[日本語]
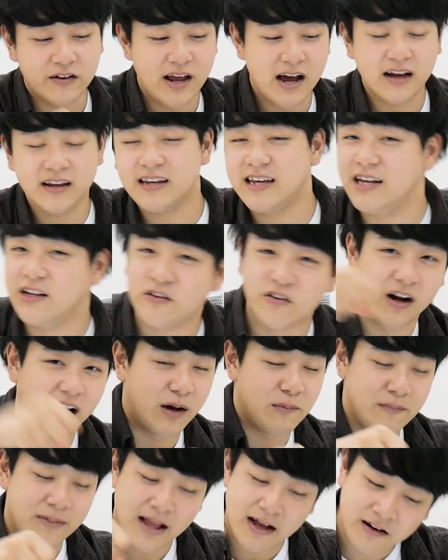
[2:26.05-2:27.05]
ヤンキーとか
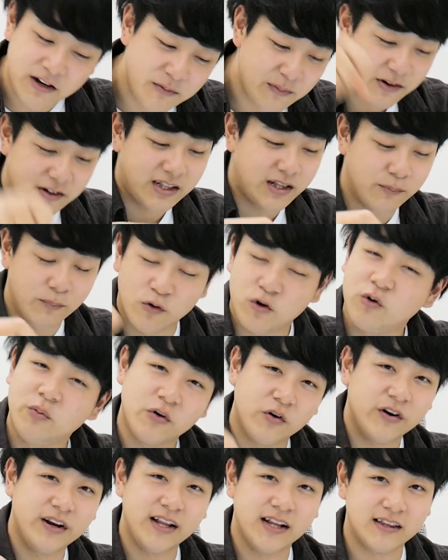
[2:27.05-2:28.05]
が殴りまくって
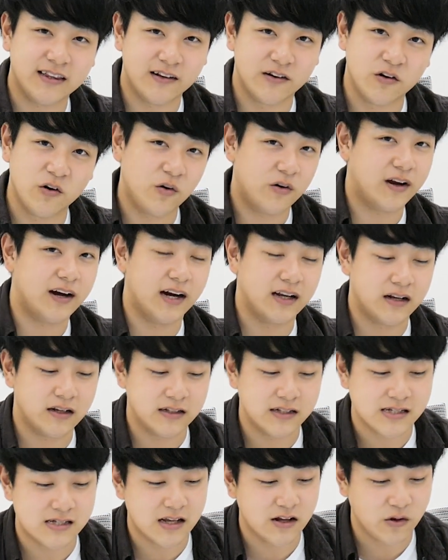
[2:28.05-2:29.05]
ボコボコになってるロッカーな
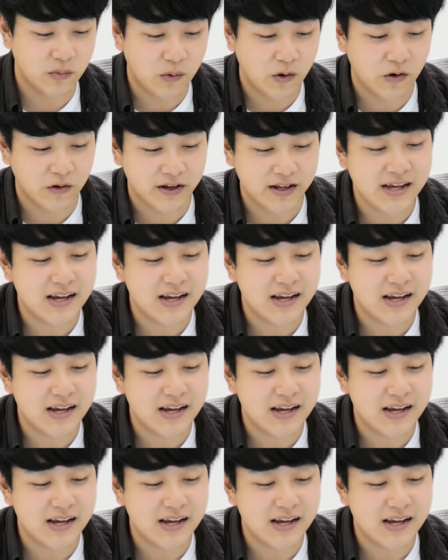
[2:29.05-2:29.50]
んですけども、